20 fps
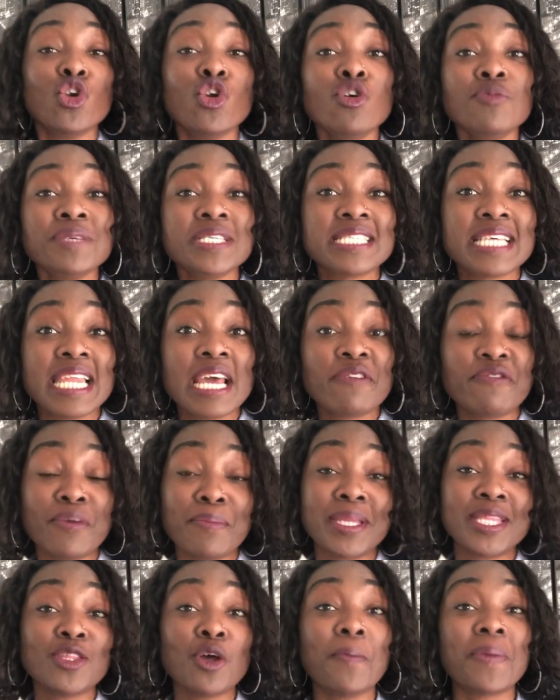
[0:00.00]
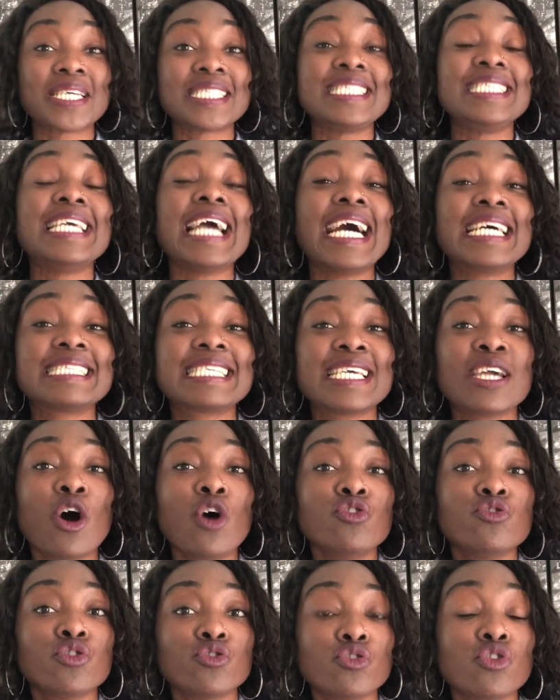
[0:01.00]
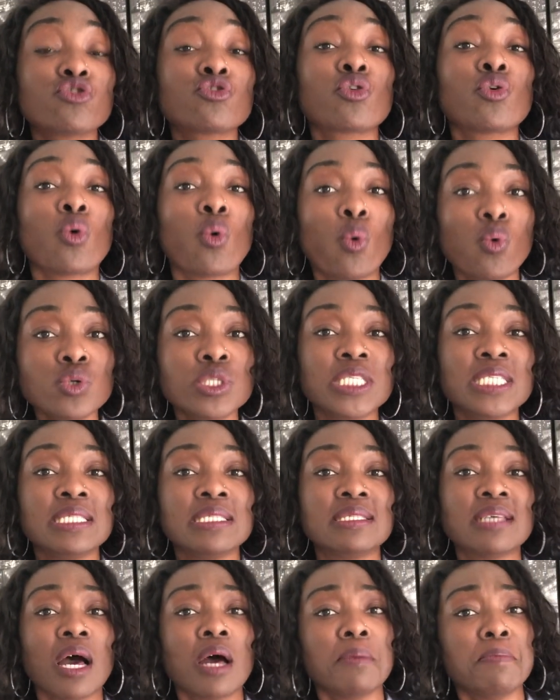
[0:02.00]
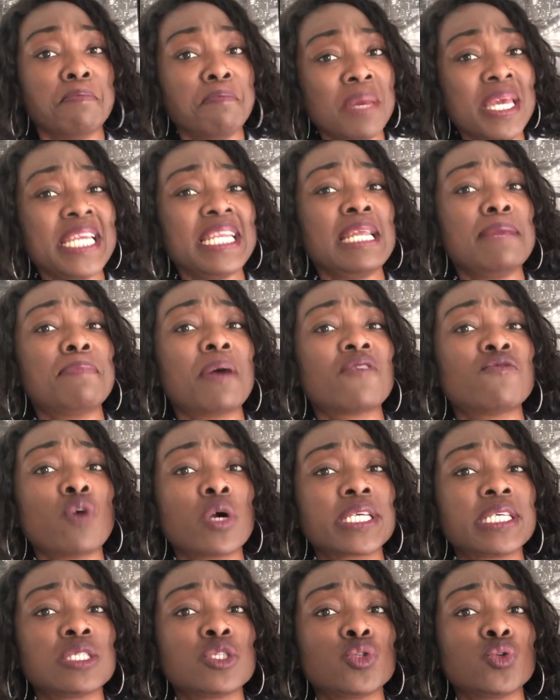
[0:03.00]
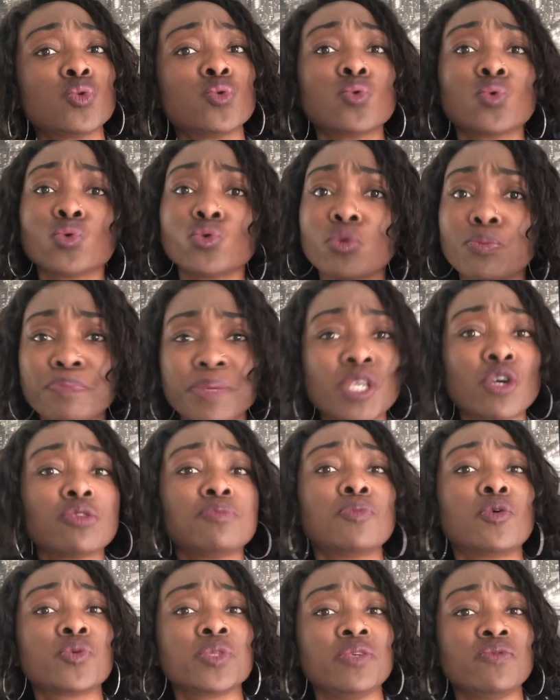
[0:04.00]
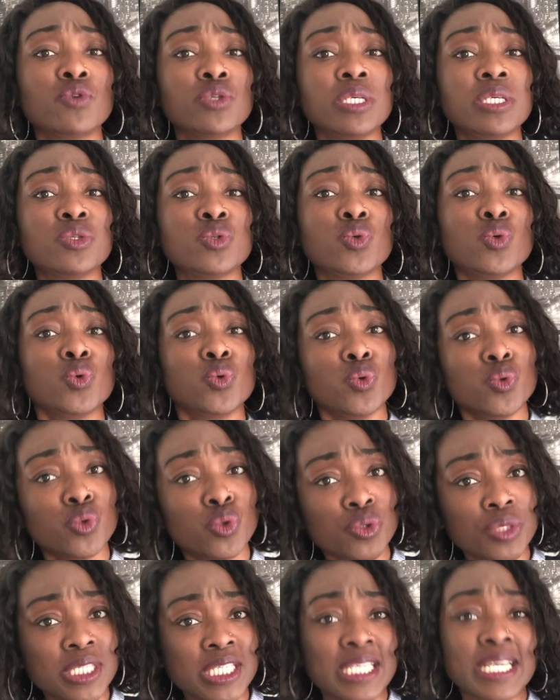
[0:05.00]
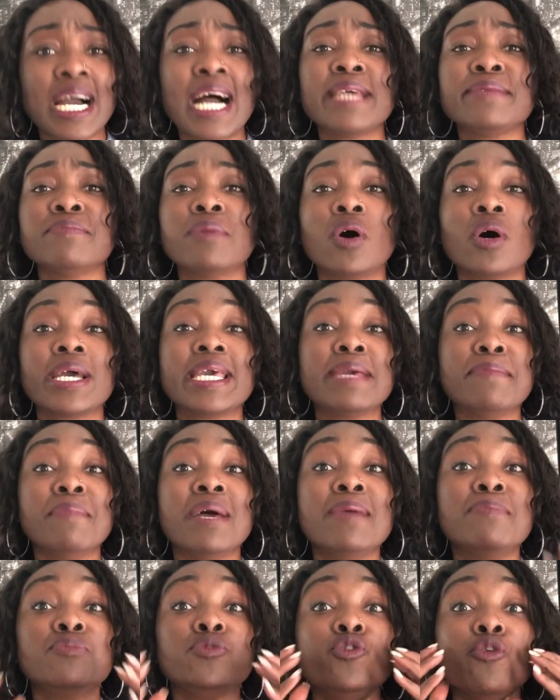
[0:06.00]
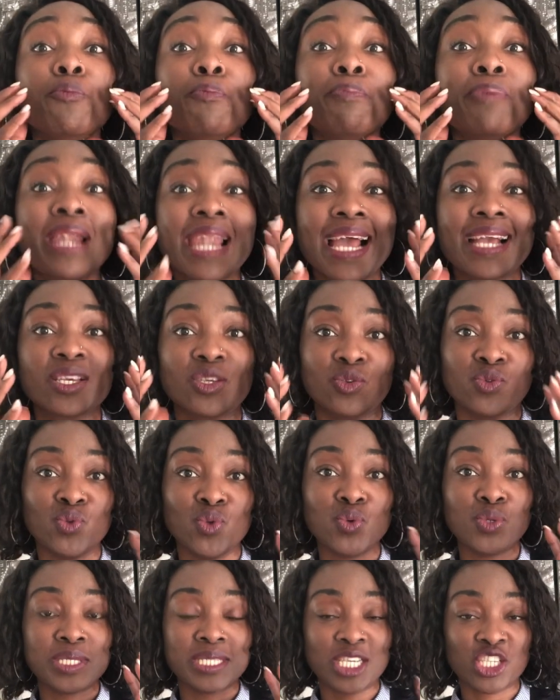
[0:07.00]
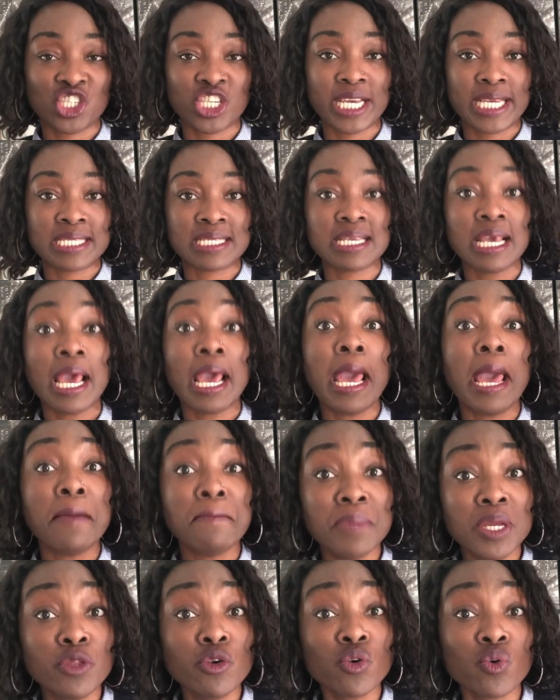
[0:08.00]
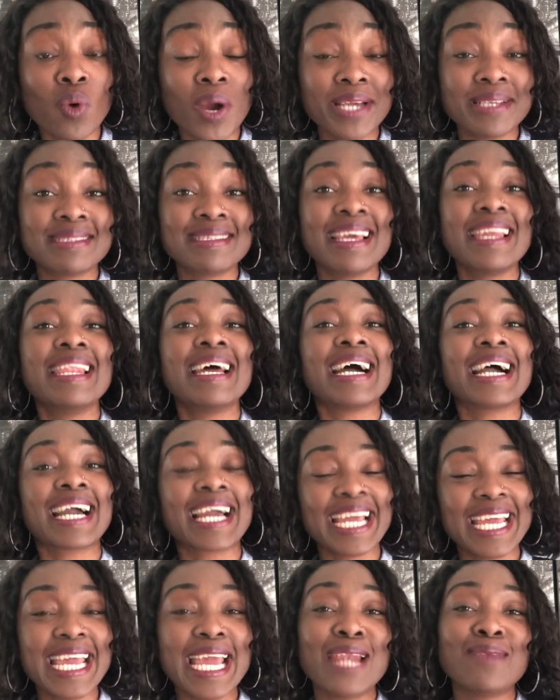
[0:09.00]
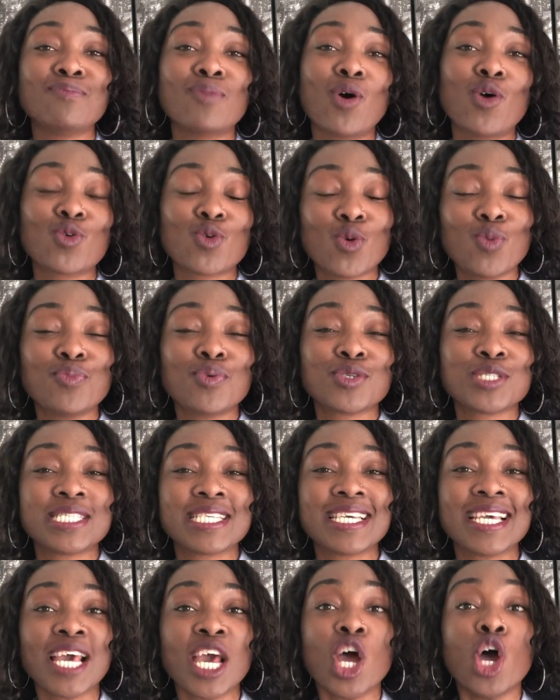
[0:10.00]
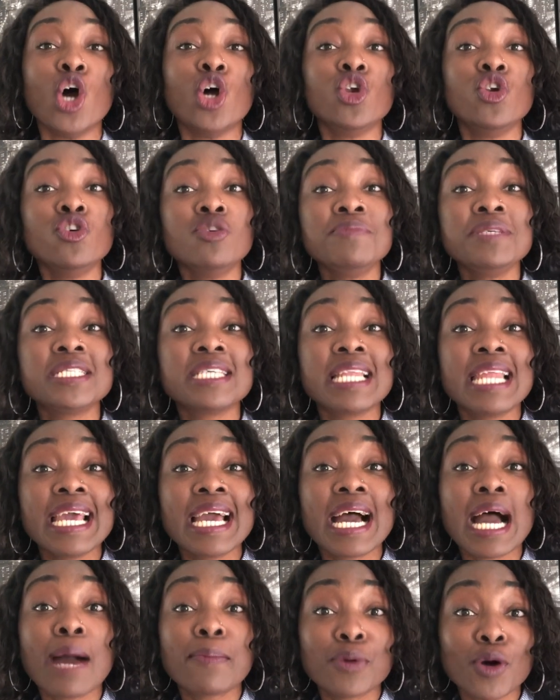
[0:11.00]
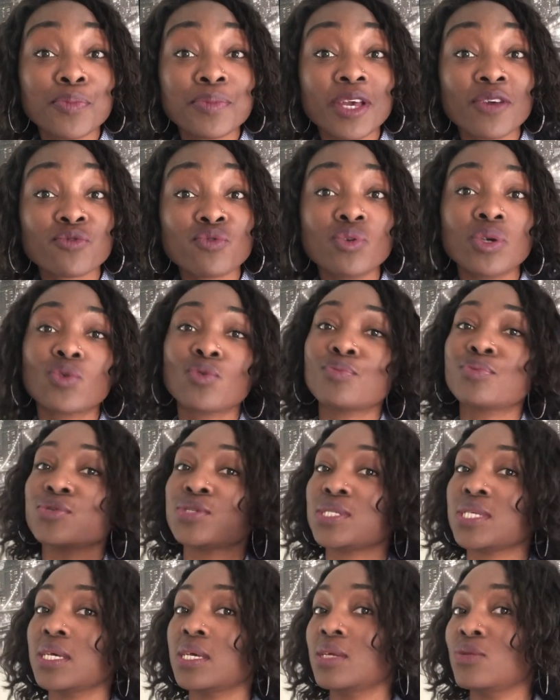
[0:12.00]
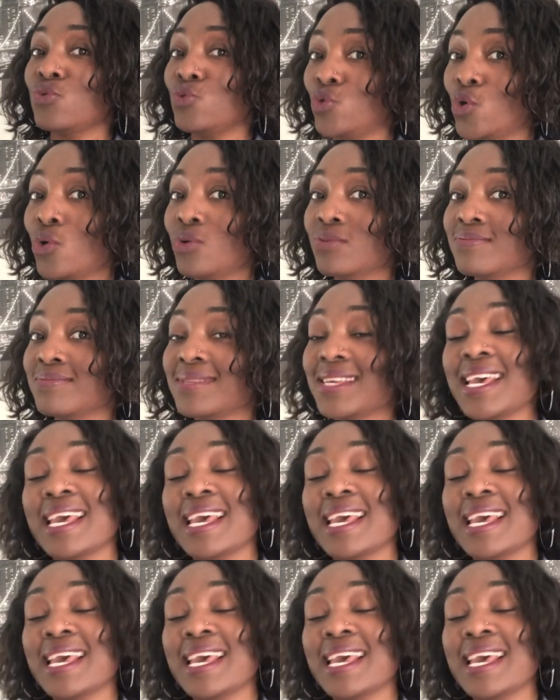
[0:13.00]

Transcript: L'eau micellaire fait maintenant partie intégrante de notre routine teint, mais il est parfois question de picotements au niveau des yeux, de tiraillements et même de plaques de sécheresse. Mais de quoi est-elle réellement composée L'eau micellaire à première vue est composée d'eau